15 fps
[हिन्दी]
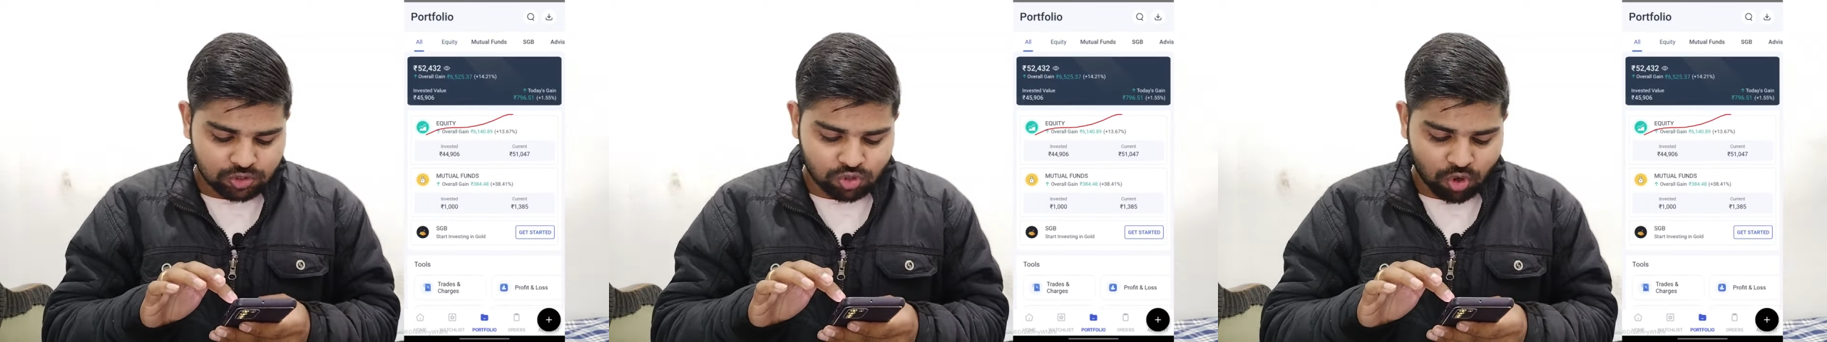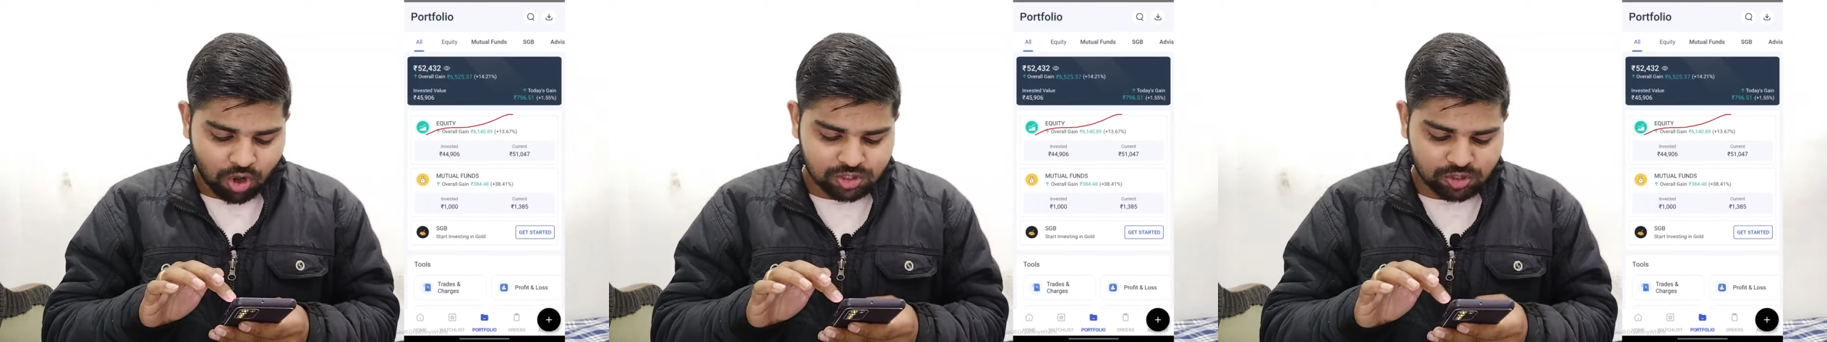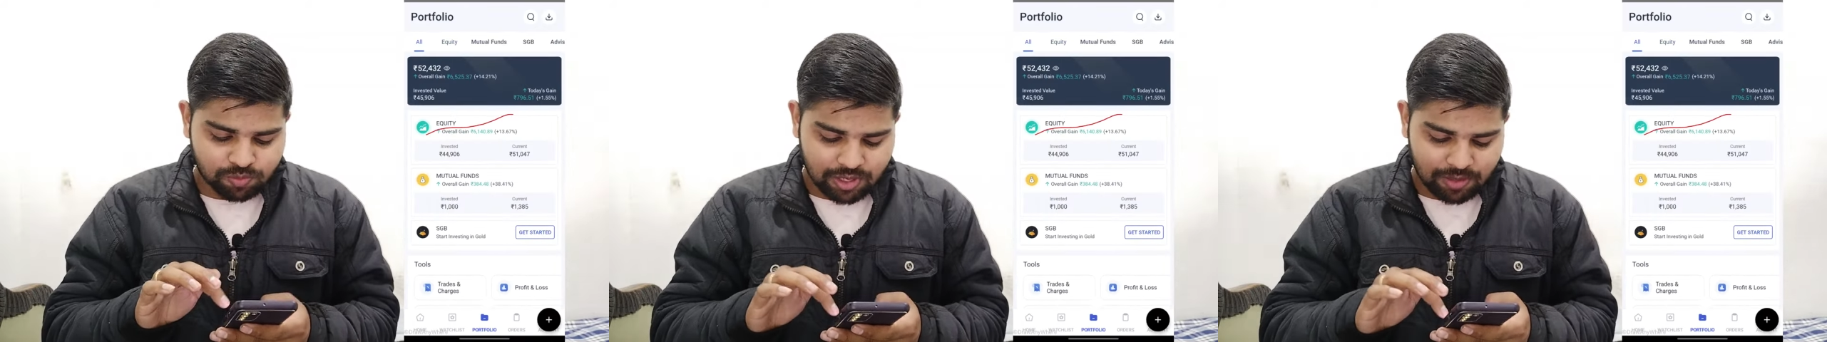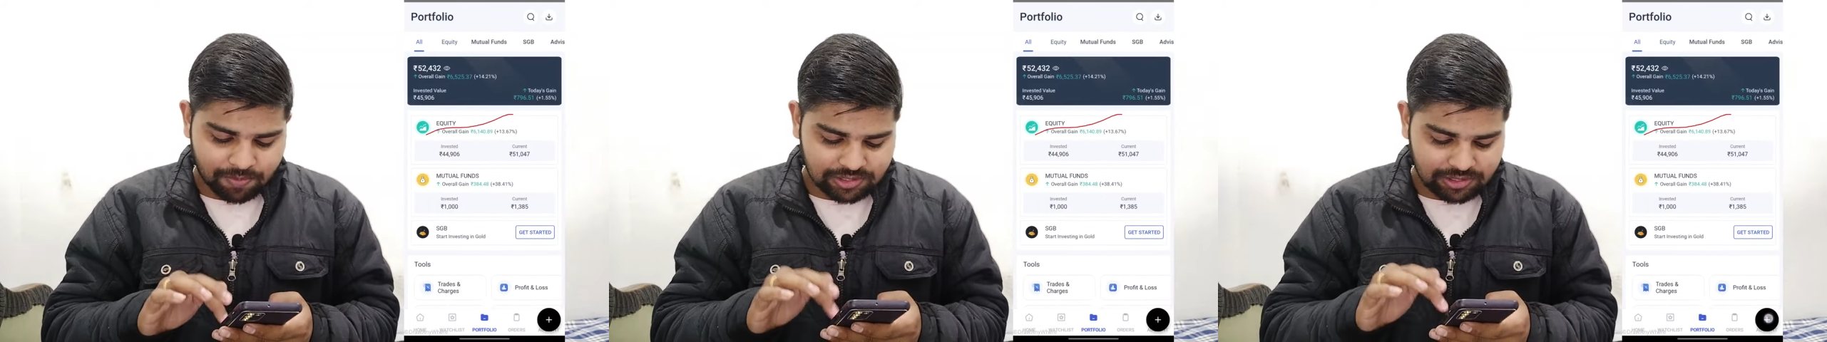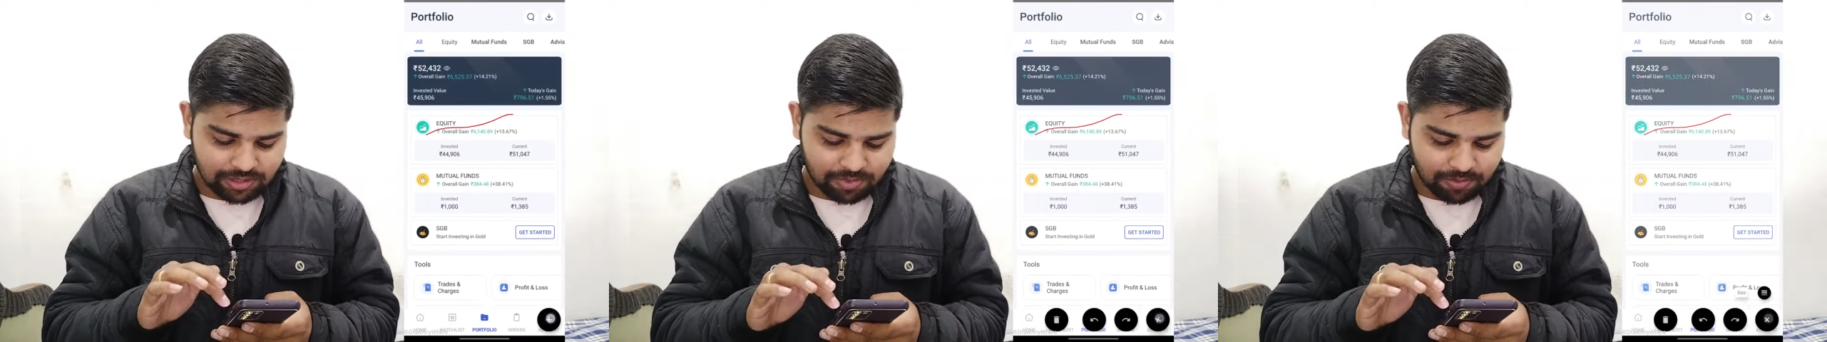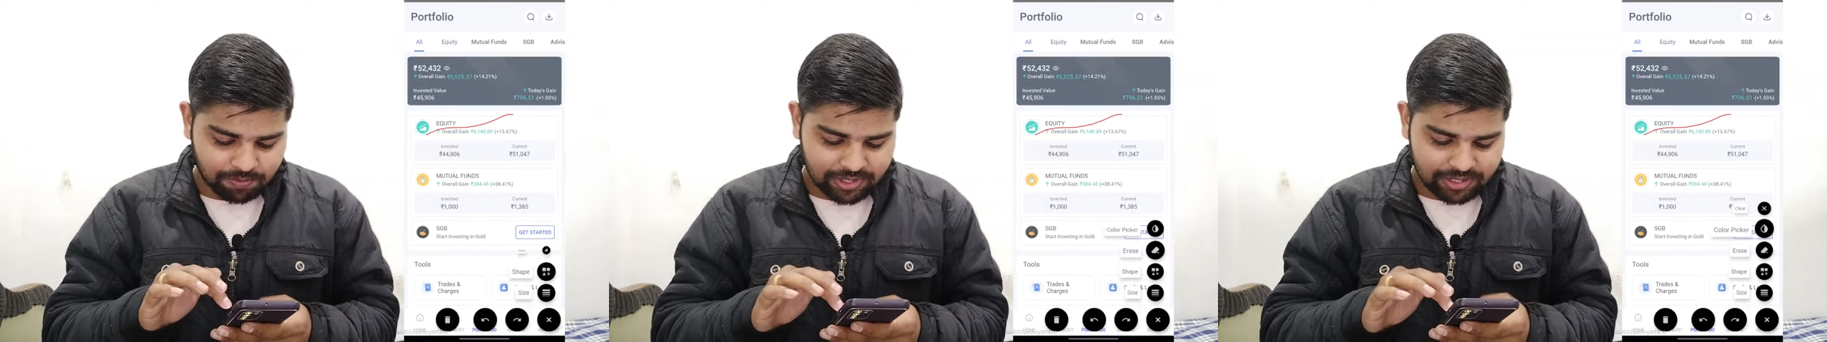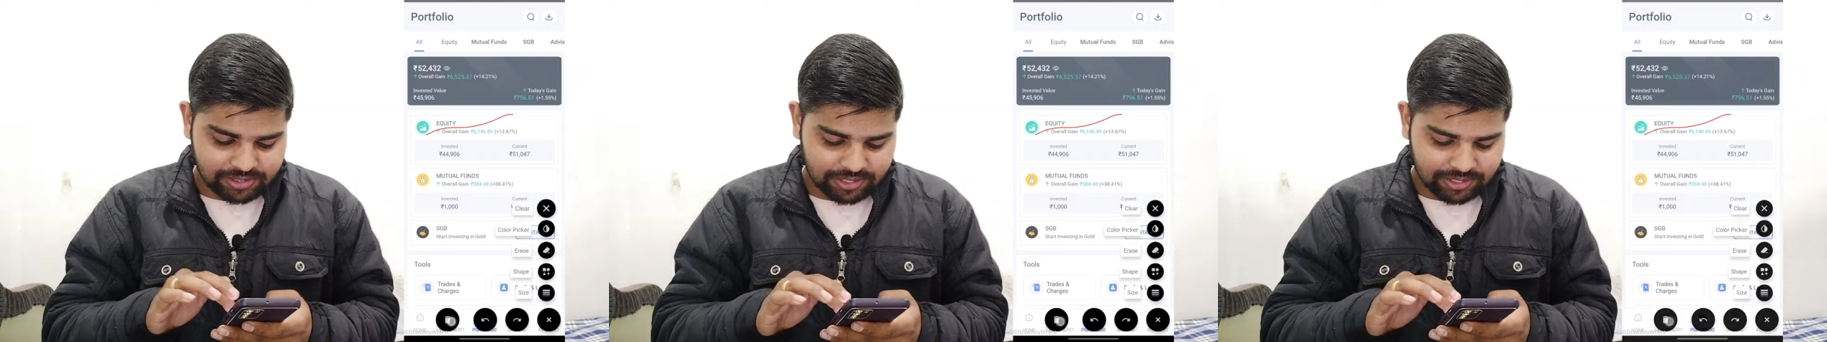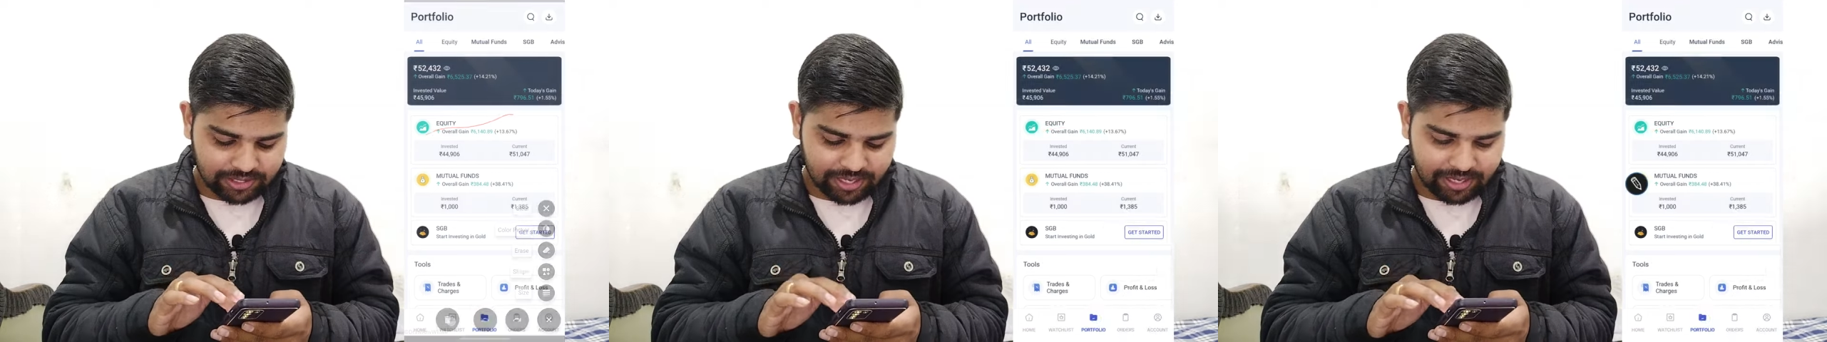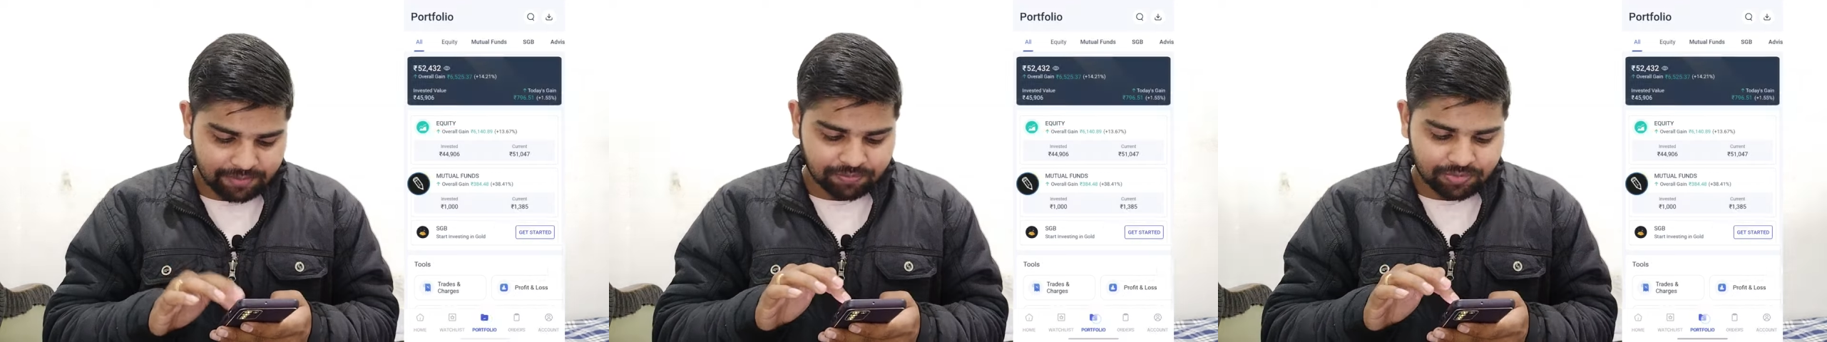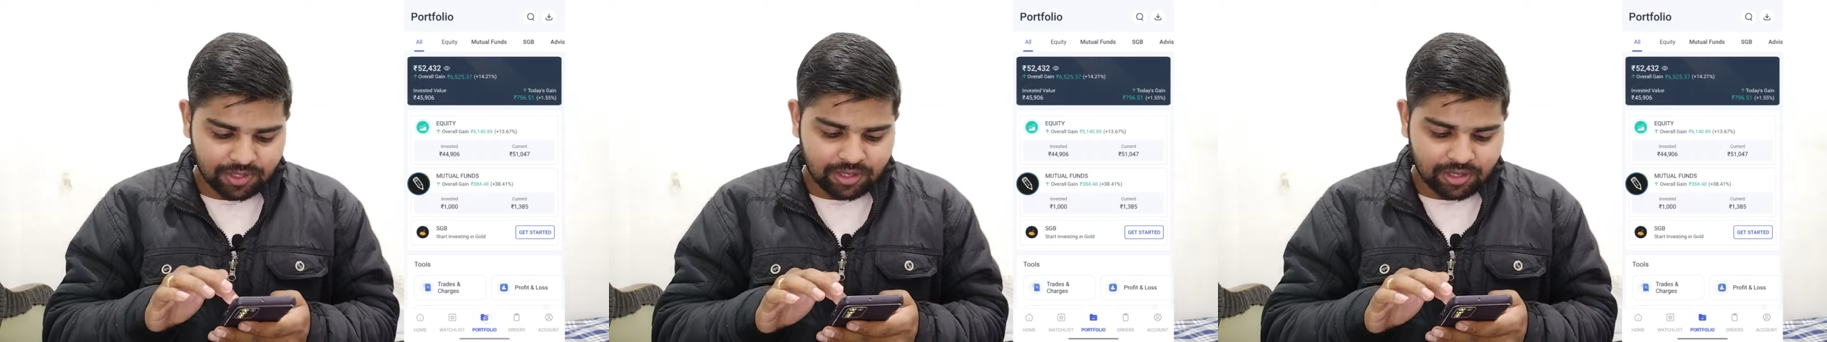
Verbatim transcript: स्टॉक्स मेरे पास अभी प्रेजेंट है